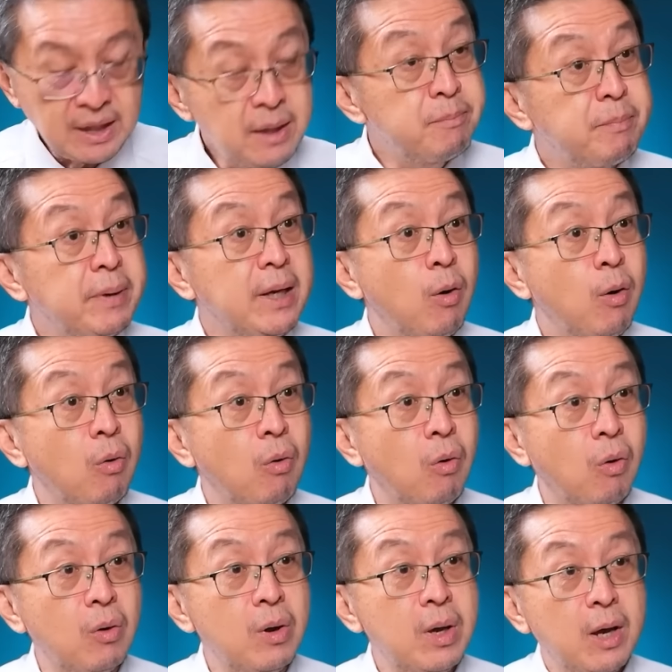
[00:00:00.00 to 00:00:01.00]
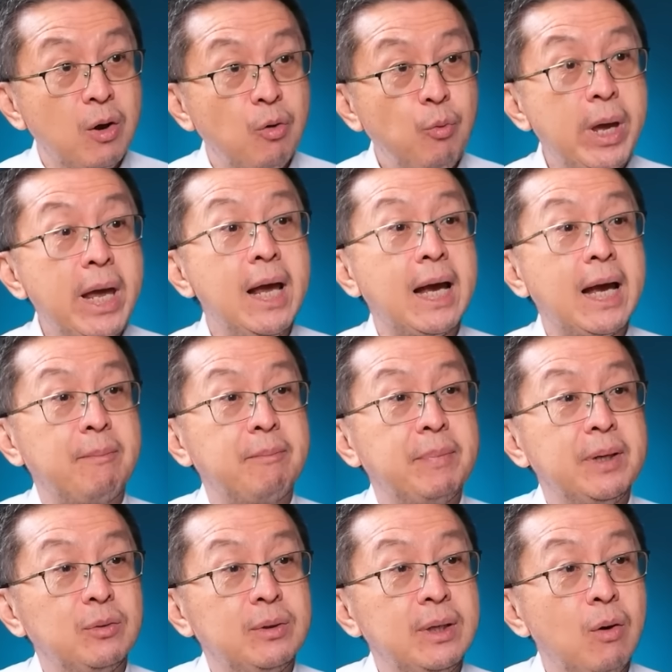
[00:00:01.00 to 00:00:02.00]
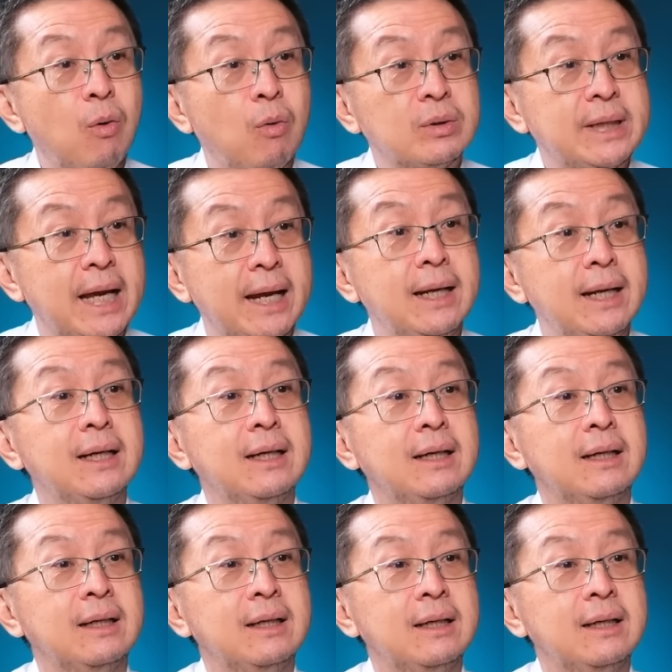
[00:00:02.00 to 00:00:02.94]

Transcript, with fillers: สิ้นปีหกหกวิ่งกลับไปอยู่ที่หกแสนหนึ่ง